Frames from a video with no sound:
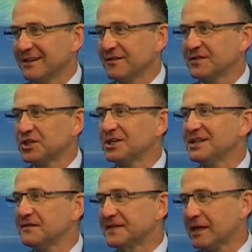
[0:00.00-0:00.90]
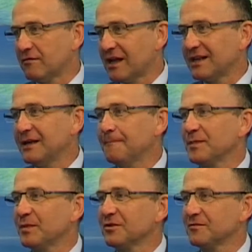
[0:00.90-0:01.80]
wcześniej wstawali,
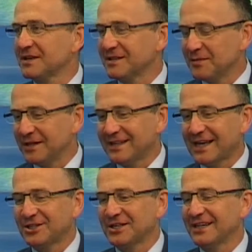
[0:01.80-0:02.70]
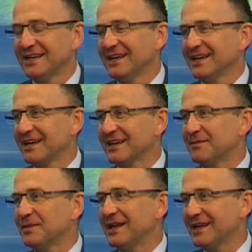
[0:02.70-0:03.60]
będą wtedy mieli tańsze
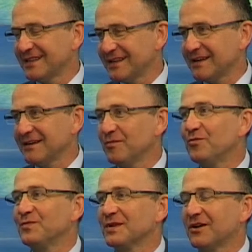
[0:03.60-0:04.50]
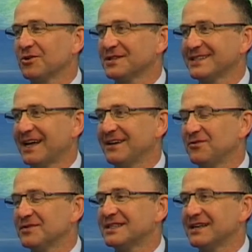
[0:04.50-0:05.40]
bilety, mm,
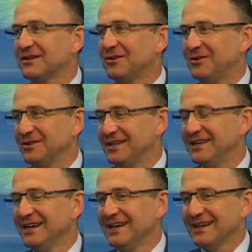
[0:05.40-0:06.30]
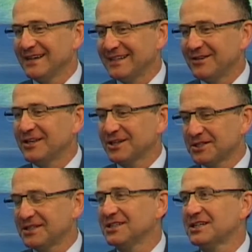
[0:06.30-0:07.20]
korzystają z tego i, no i też
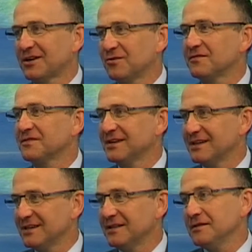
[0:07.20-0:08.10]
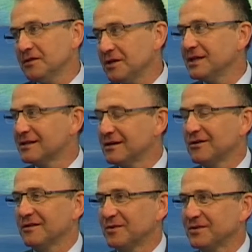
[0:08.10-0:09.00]
tych tych dzieciaków, e, no i nie
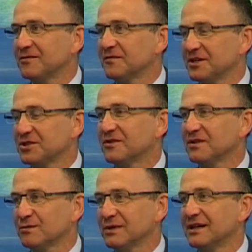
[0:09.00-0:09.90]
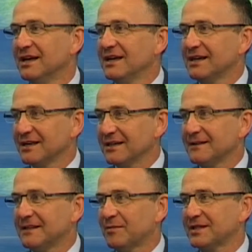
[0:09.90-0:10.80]
tylko, to również dorosłych, e,
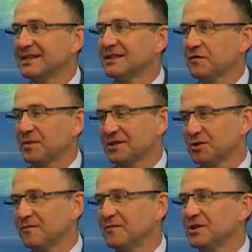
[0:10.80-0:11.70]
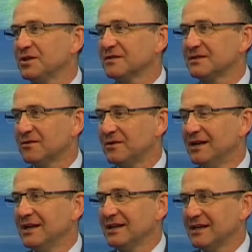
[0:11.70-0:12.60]
na basenie w pierwszym miesiącu
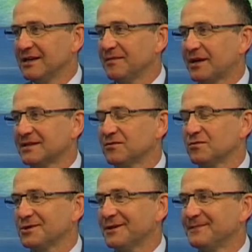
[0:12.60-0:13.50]
e, bardzo duża.